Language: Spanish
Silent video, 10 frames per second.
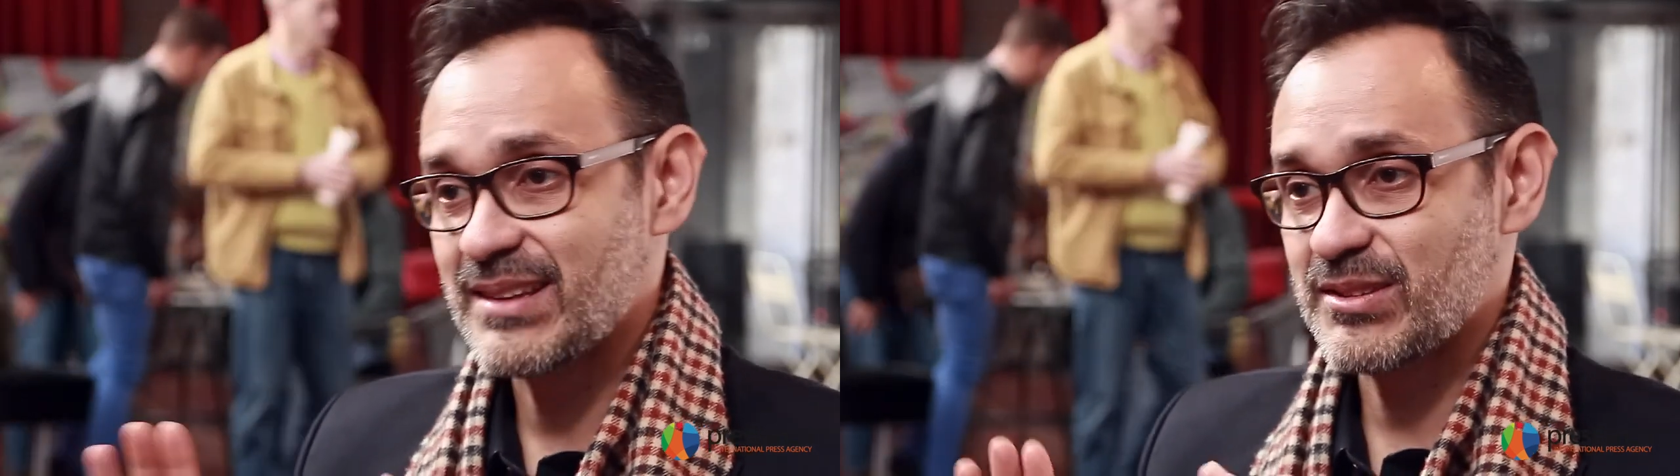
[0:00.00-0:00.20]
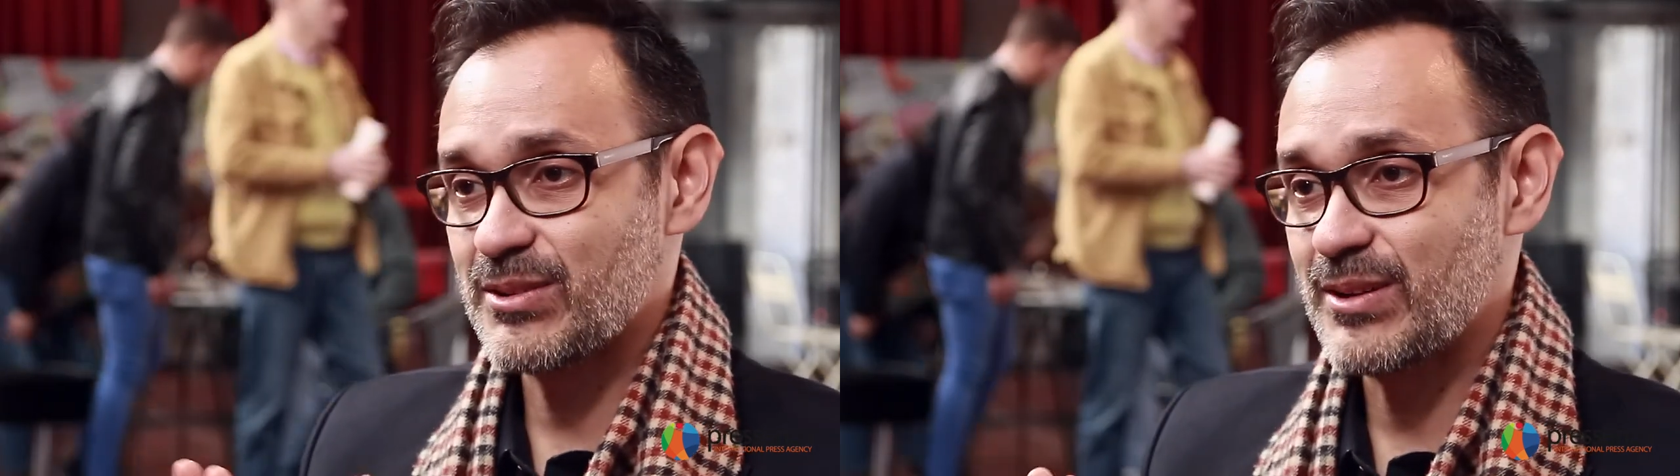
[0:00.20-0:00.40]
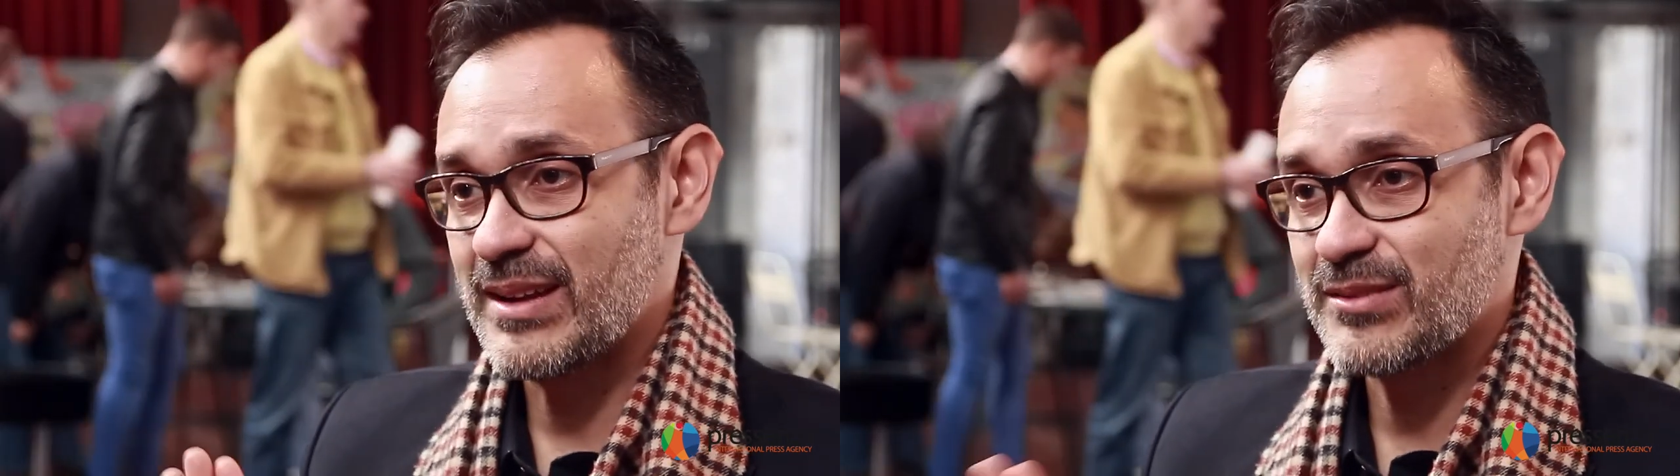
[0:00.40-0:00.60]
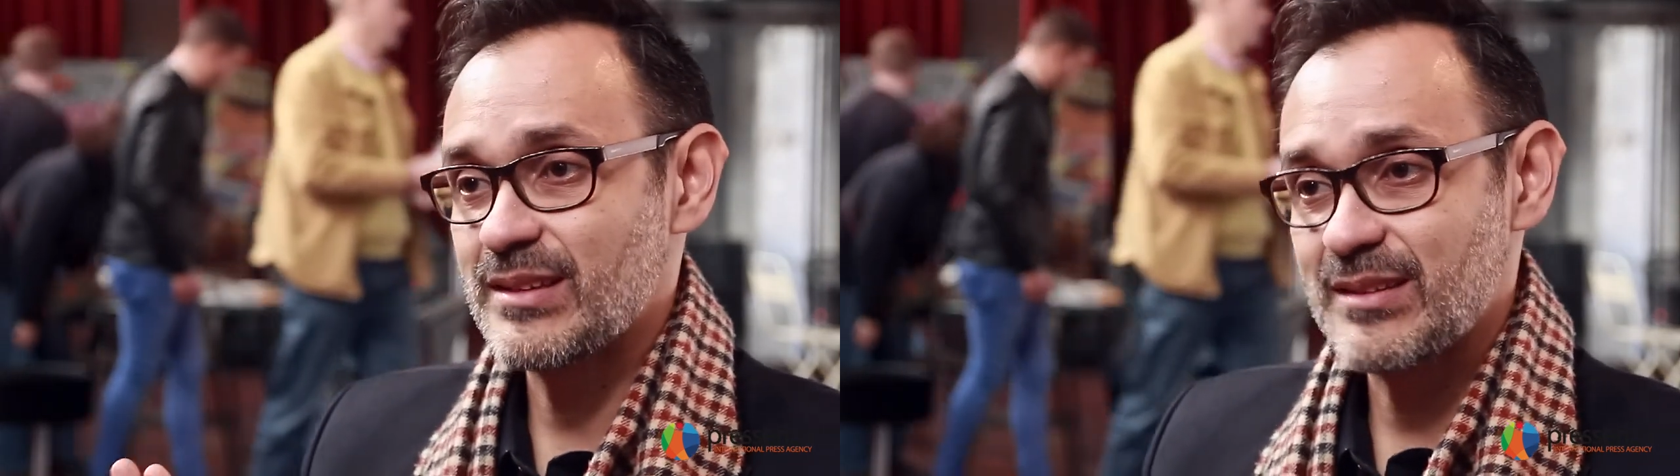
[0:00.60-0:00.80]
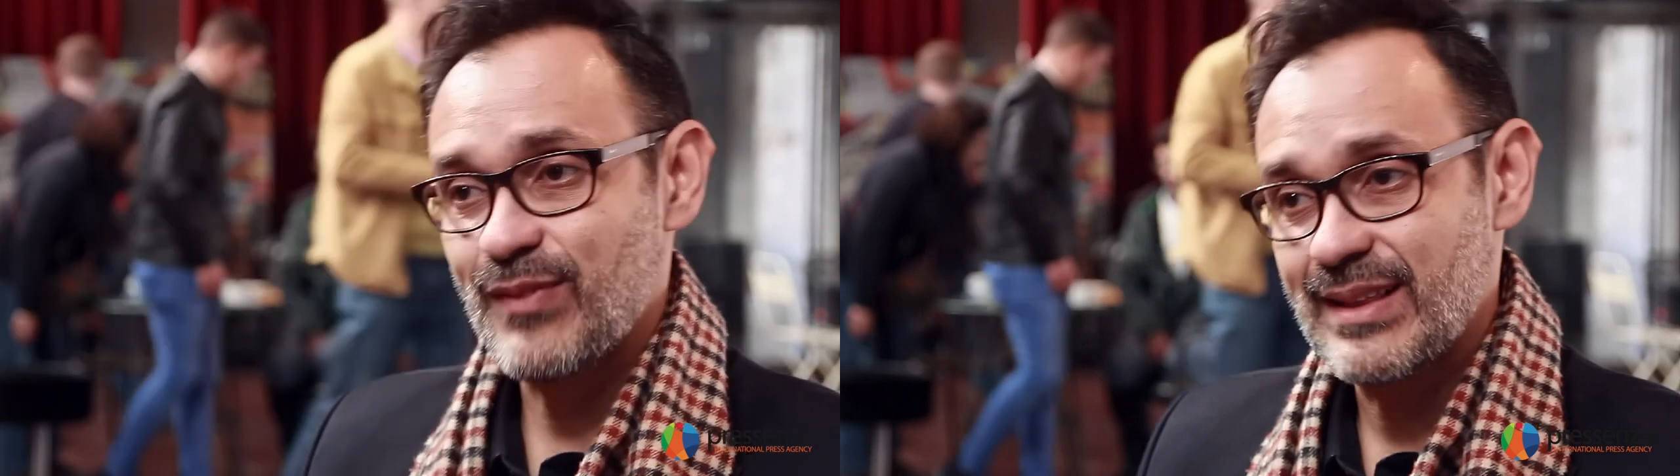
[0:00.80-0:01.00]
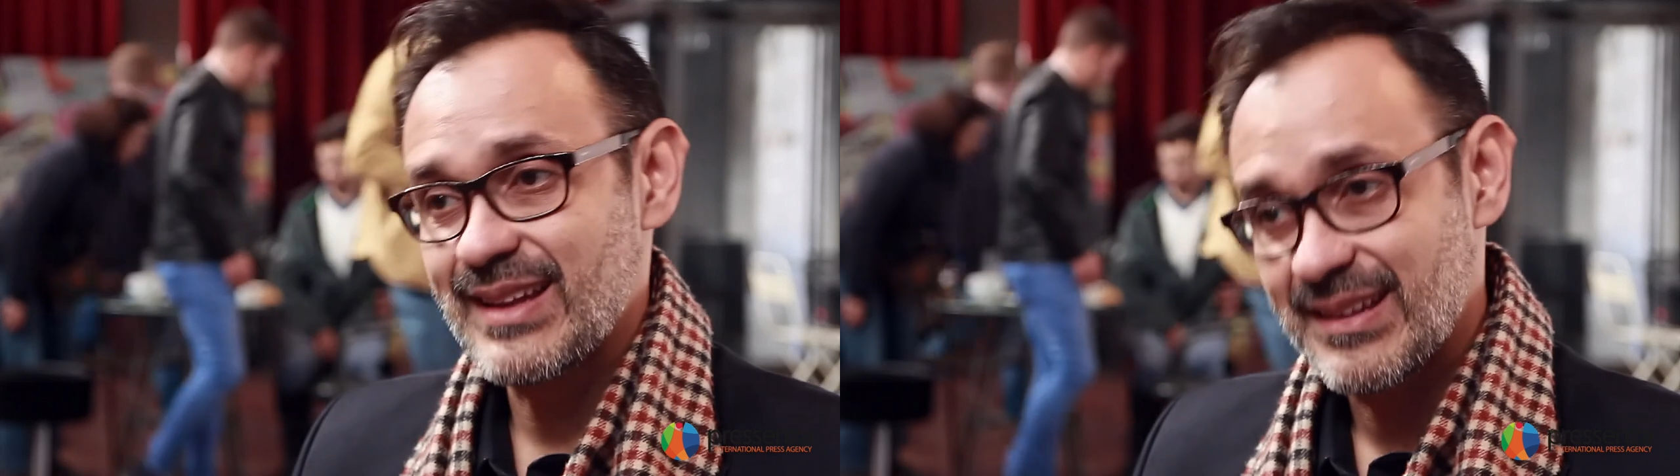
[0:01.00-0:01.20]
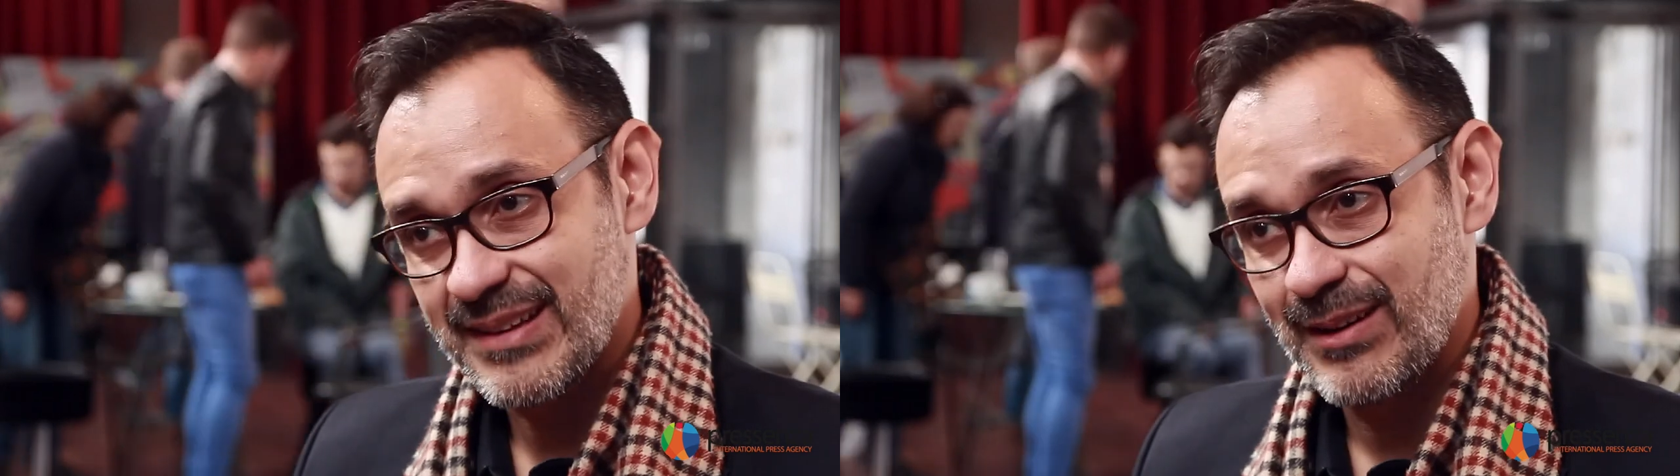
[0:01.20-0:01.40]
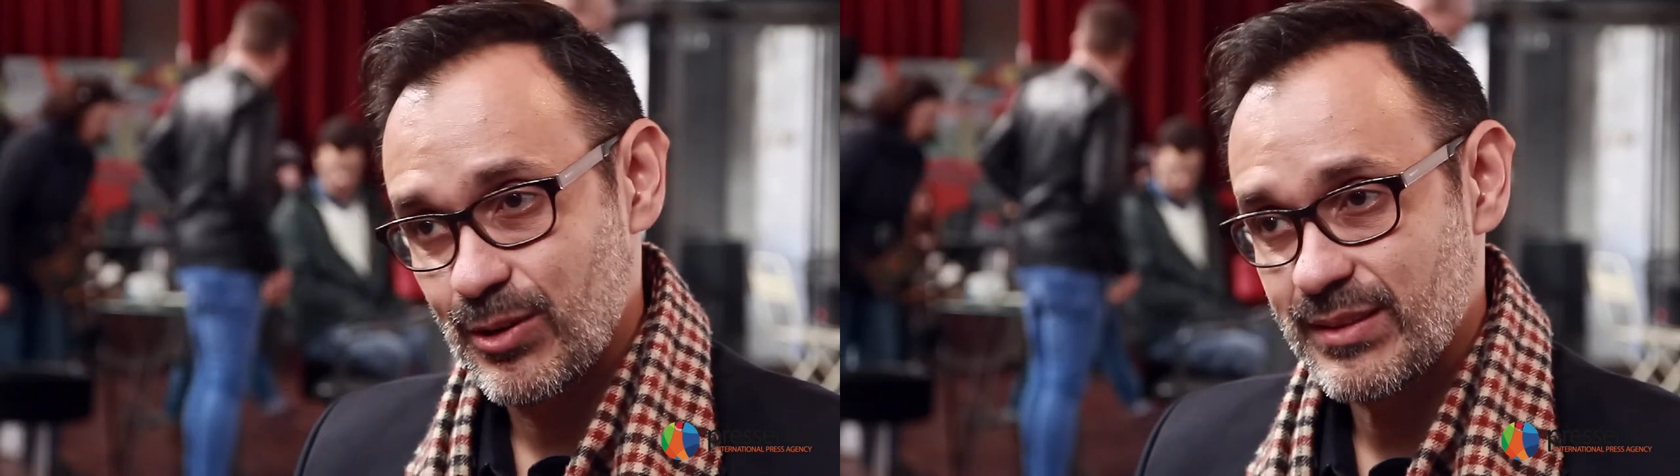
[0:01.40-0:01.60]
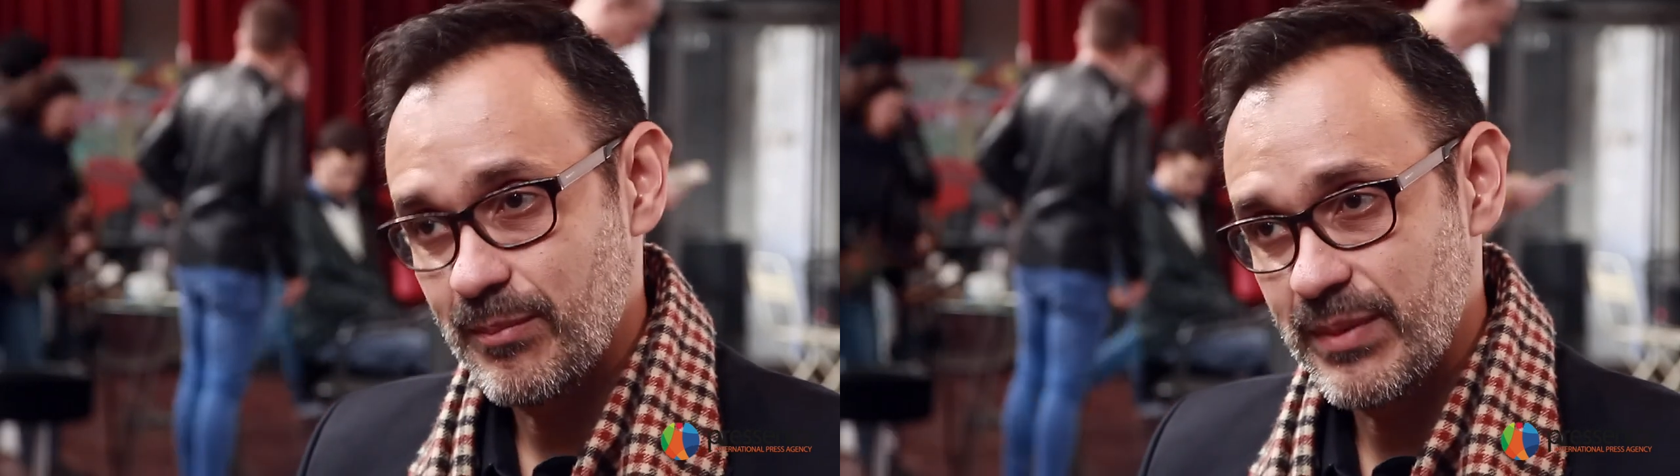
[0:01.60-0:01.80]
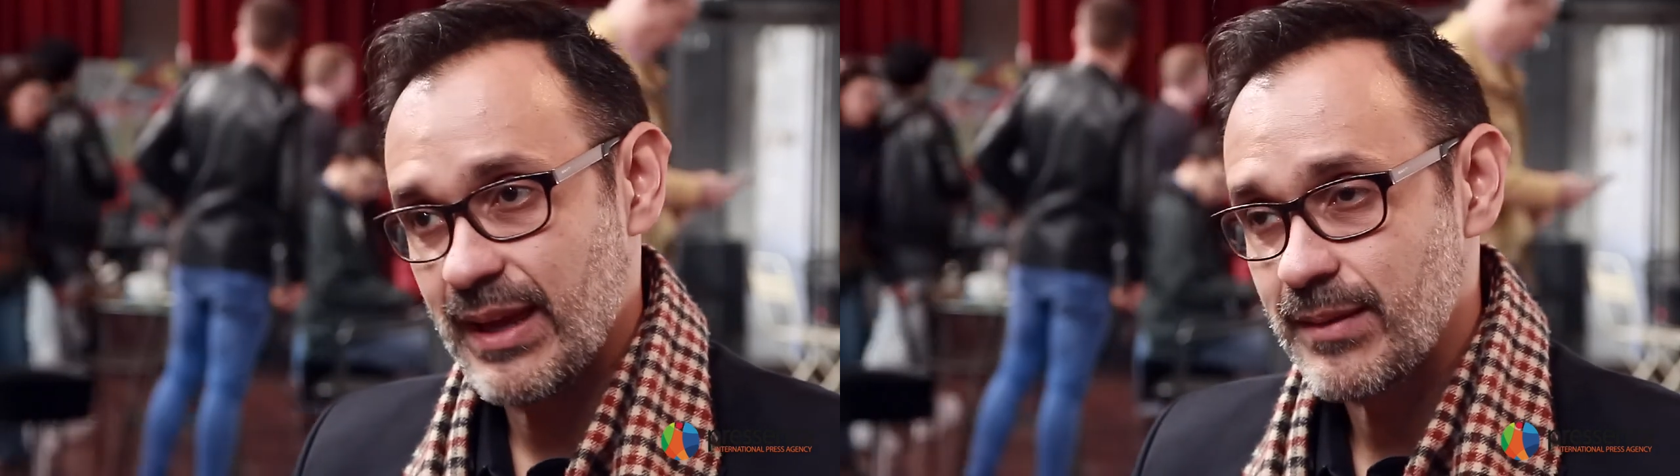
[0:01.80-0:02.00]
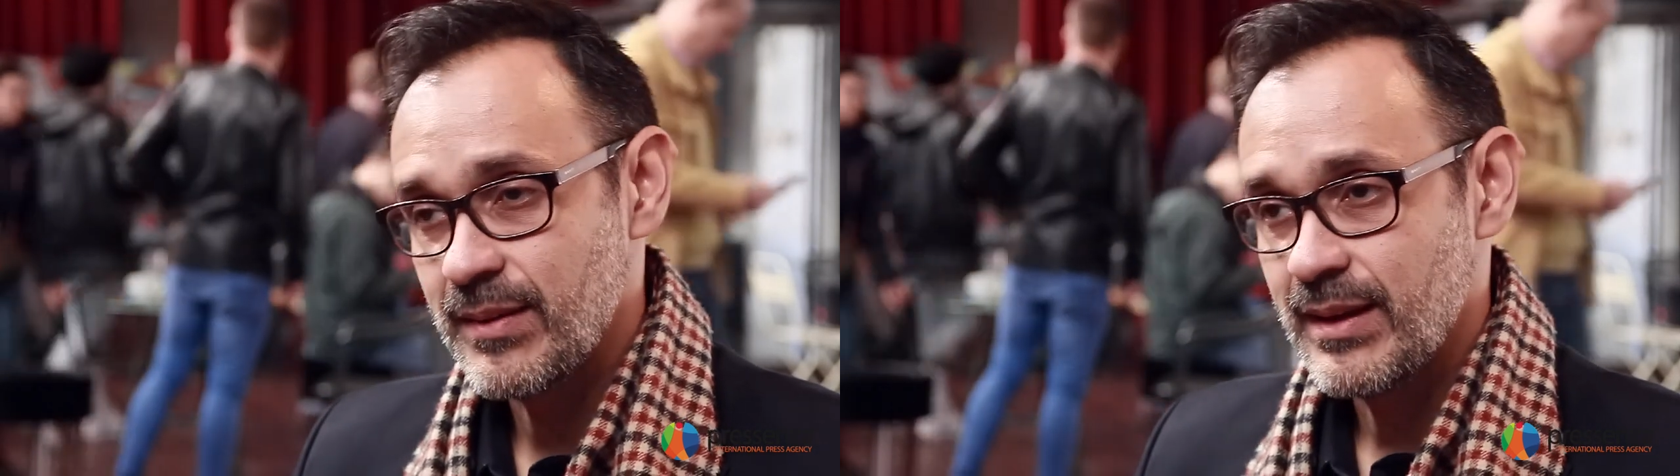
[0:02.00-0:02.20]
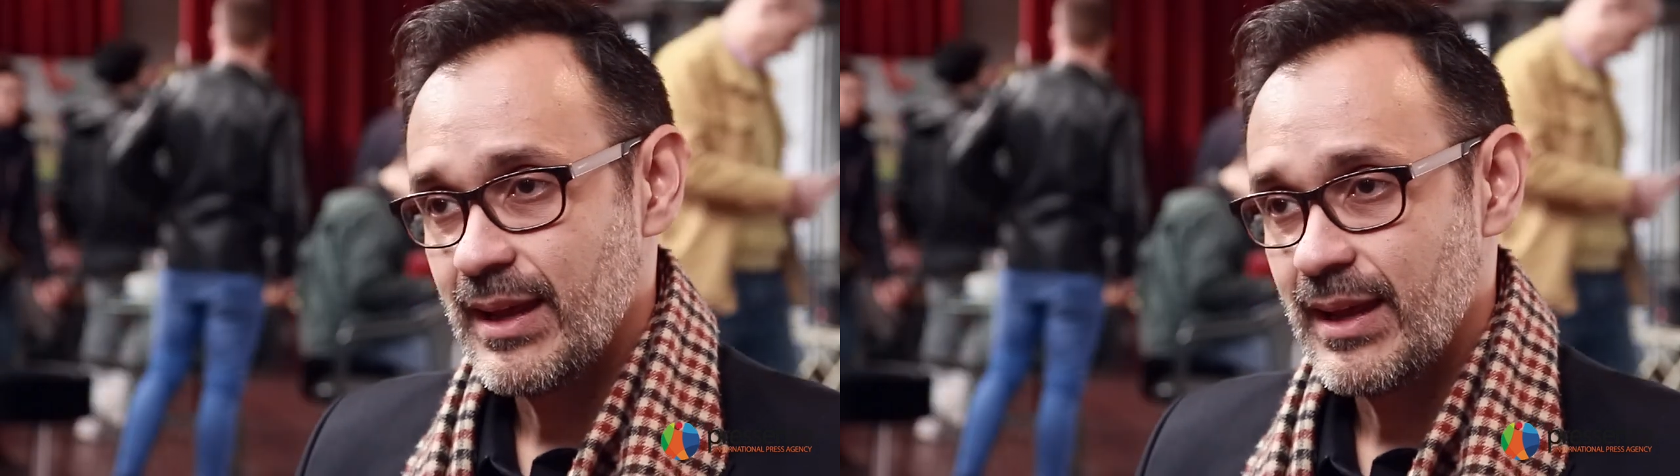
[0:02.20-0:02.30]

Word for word: esto, esto hace falta decirlo también.